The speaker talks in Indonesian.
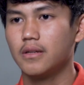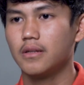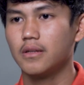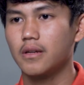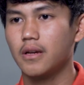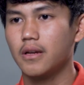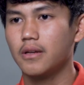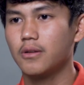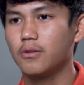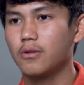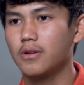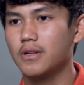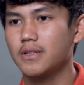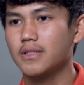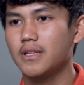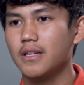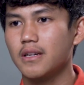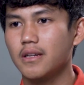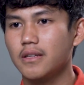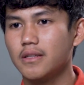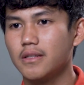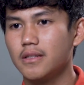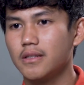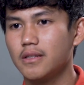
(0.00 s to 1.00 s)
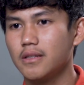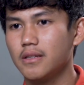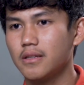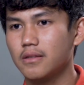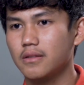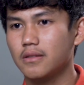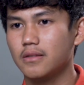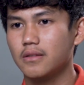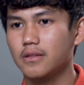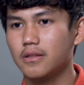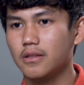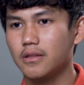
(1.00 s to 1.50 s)
Ya idola saya
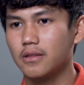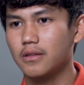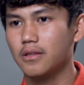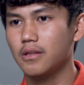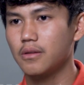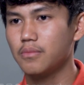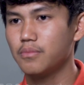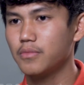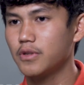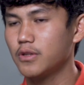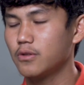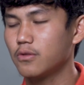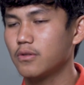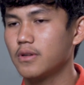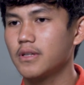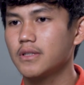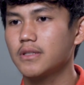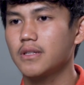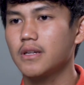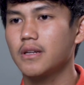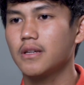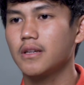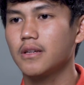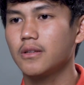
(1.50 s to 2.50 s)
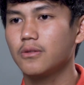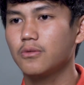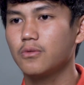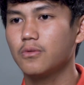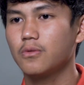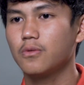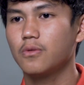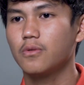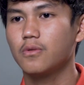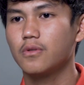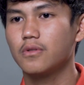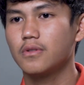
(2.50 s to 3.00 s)
di tim Indonesia
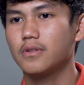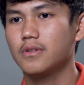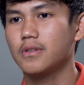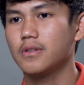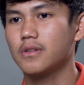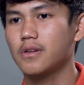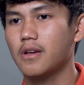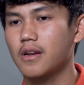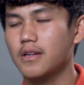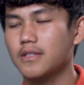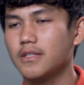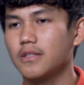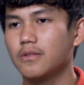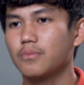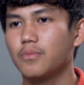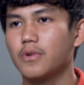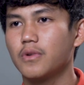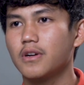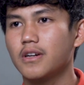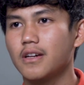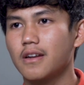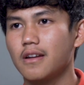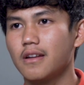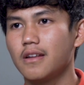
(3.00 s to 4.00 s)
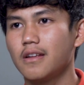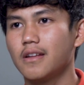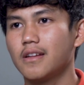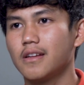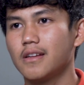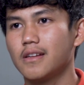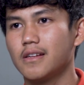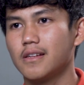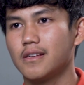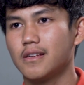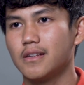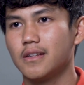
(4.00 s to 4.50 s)
yaitu Rashid Bakri.
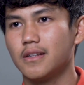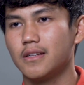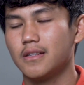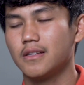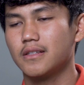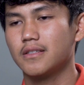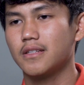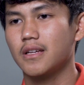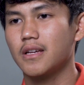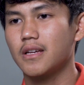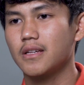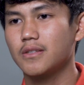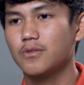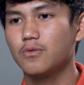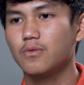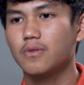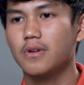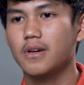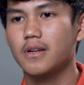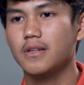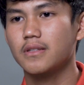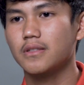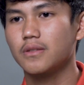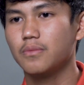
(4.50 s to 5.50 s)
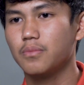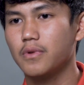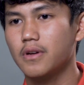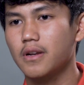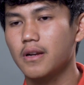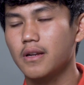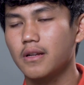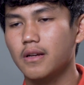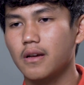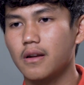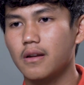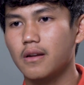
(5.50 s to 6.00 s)
Saya suka Rashid
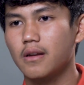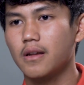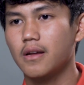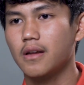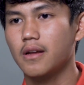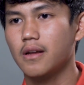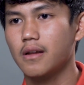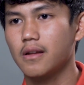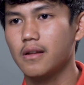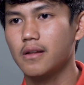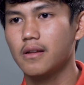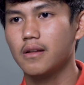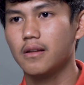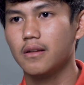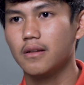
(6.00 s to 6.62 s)
Bakri karena